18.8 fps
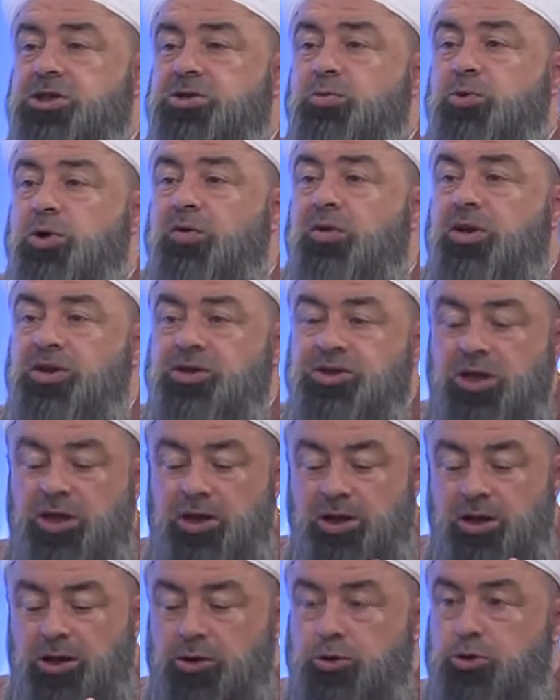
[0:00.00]
oraya verince
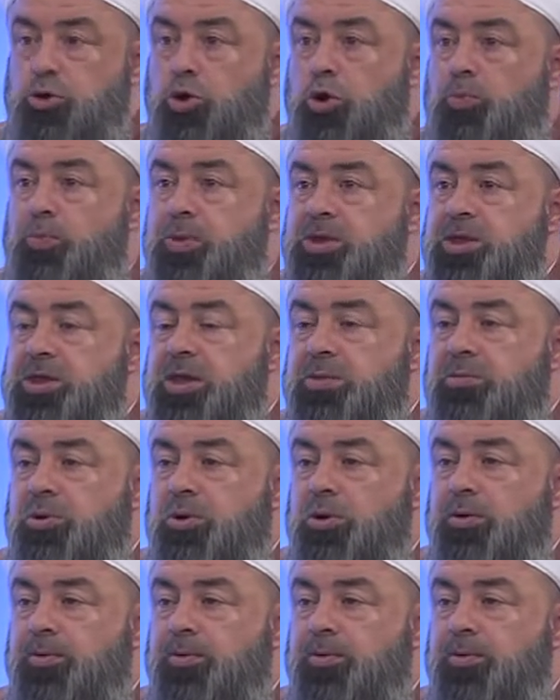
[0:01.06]
sohbet edemiyor.